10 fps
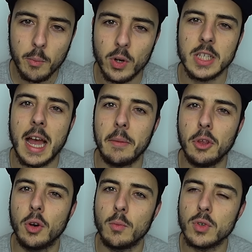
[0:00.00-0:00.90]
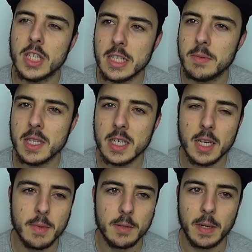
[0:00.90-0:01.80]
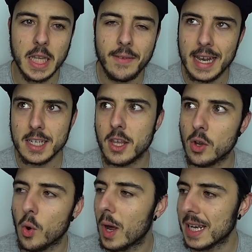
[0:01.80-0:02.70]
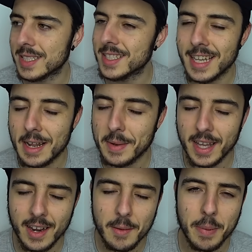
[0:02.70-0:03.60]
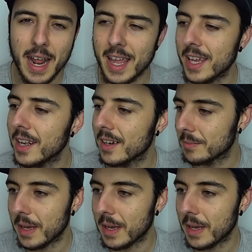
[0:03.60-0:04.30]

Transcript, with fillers: pues ha habido muchas veces que me despertaba a las 5 o a las 6 de la mañana para ir,